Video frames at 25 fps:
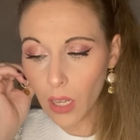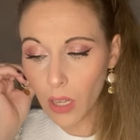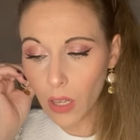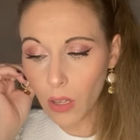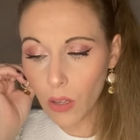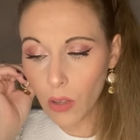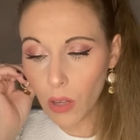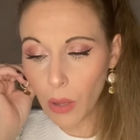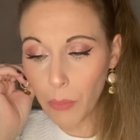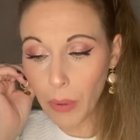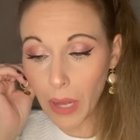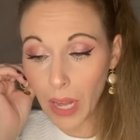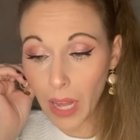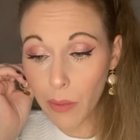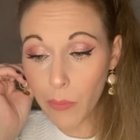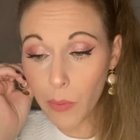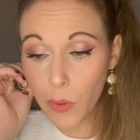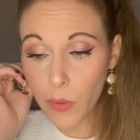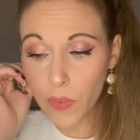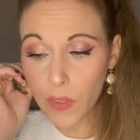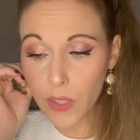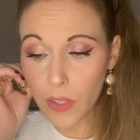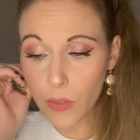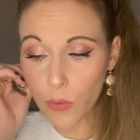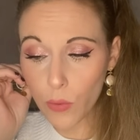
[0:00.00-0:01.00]
Euh,
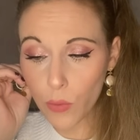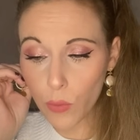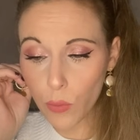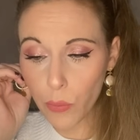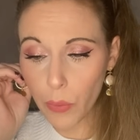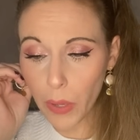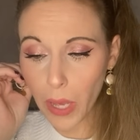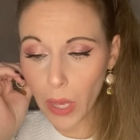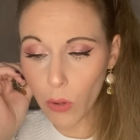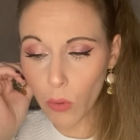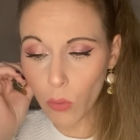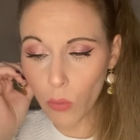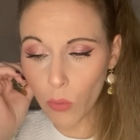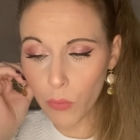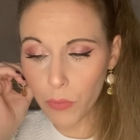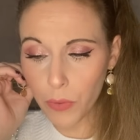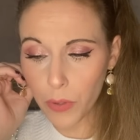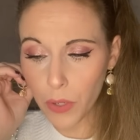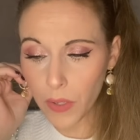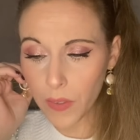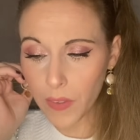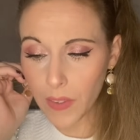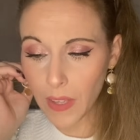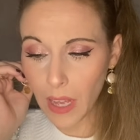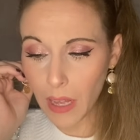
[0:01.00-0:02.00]
apparemment, c'est super
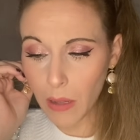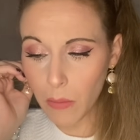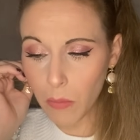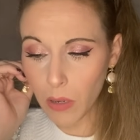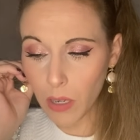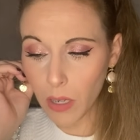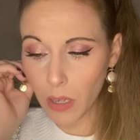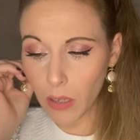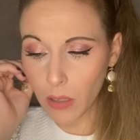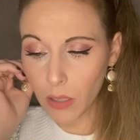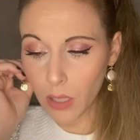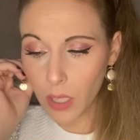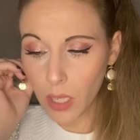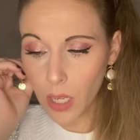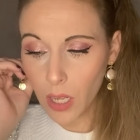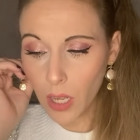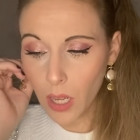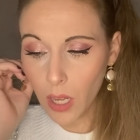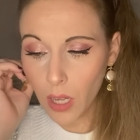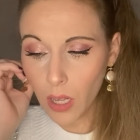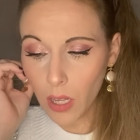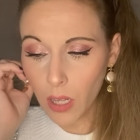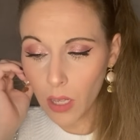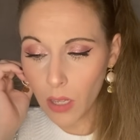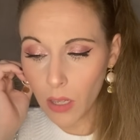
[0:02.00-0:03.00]
confortable.
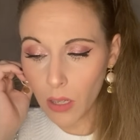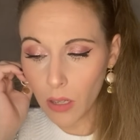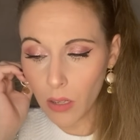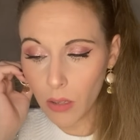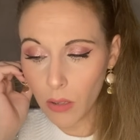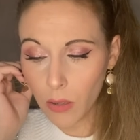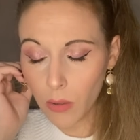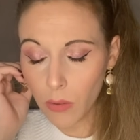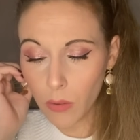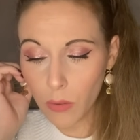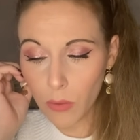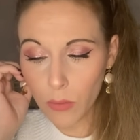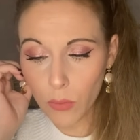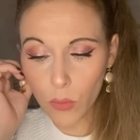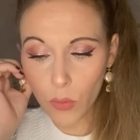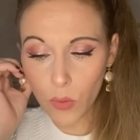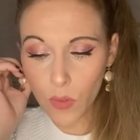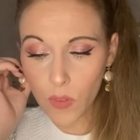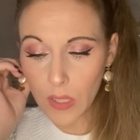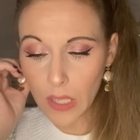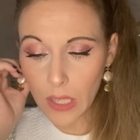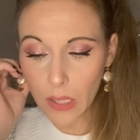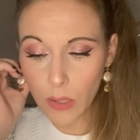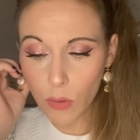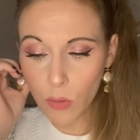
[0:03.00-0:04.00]
Euh, donc,
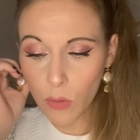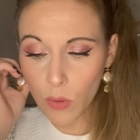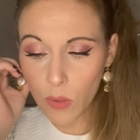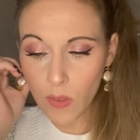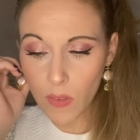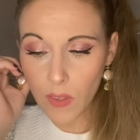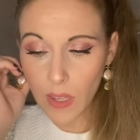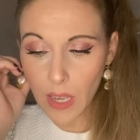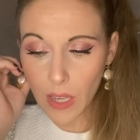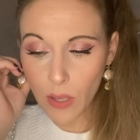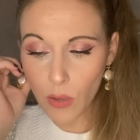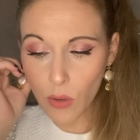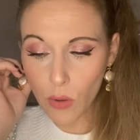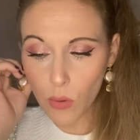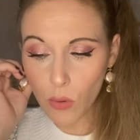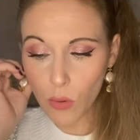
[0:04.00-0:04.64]
c'est une taille